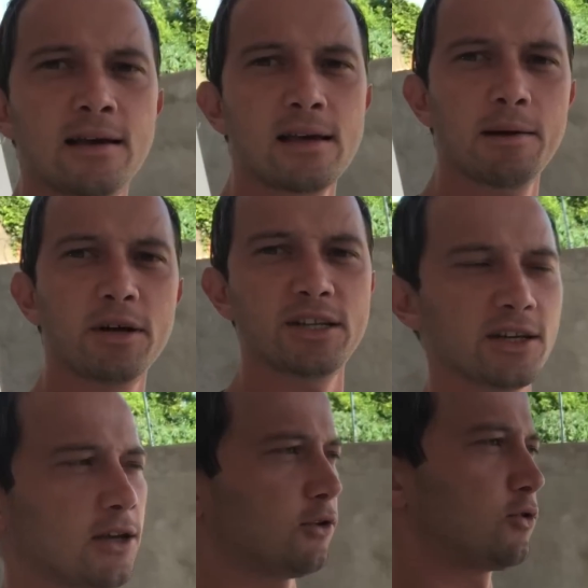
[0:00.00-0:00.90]
Que bonitinho
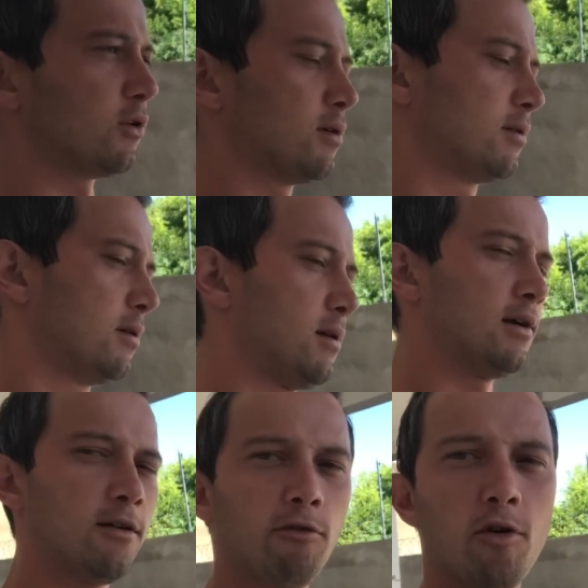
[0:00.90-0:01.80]
que eu tô.
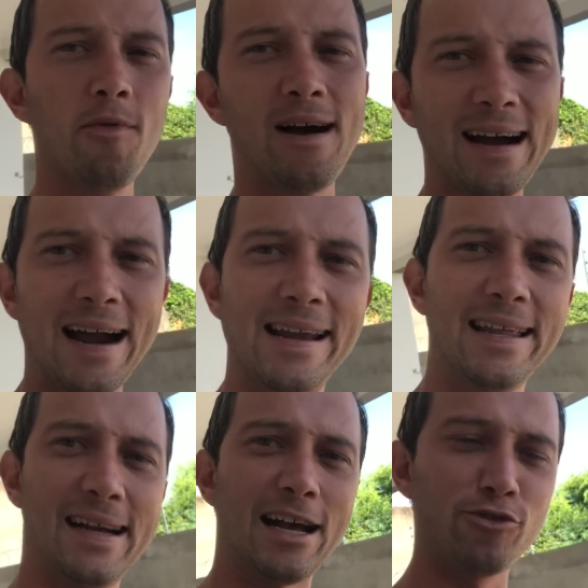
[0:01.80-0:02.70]
Comi uma carninha
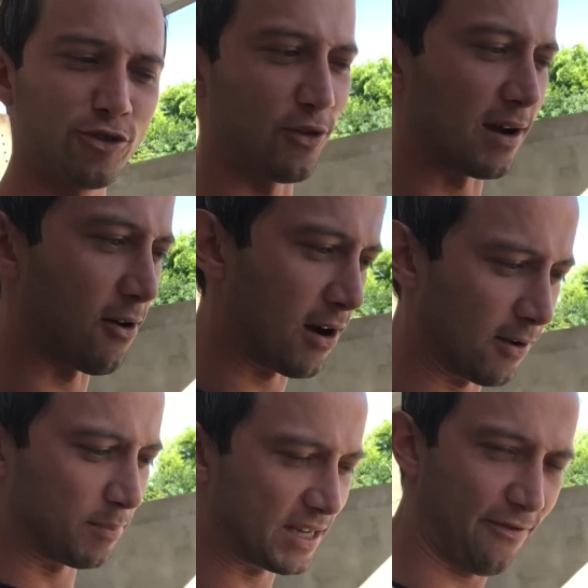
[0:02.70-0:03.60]
na casa do sogro agora. O
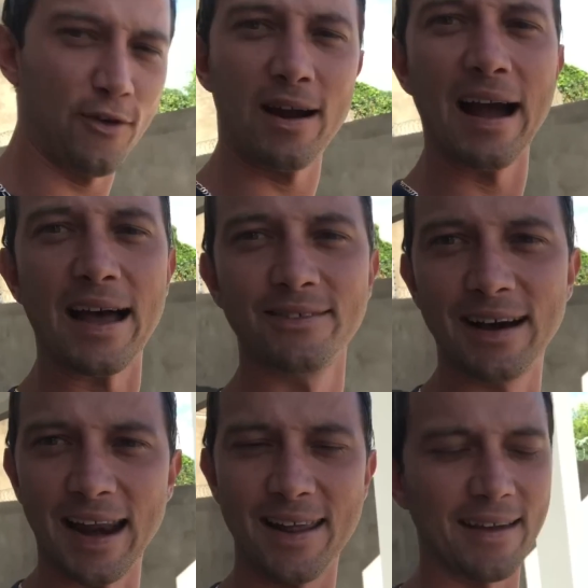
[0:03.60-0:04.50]
bicho é forgado,
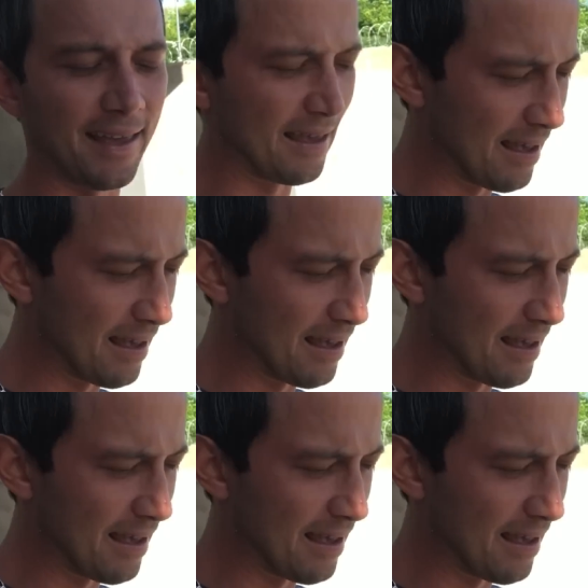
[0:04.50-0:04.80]
cara, né, velho?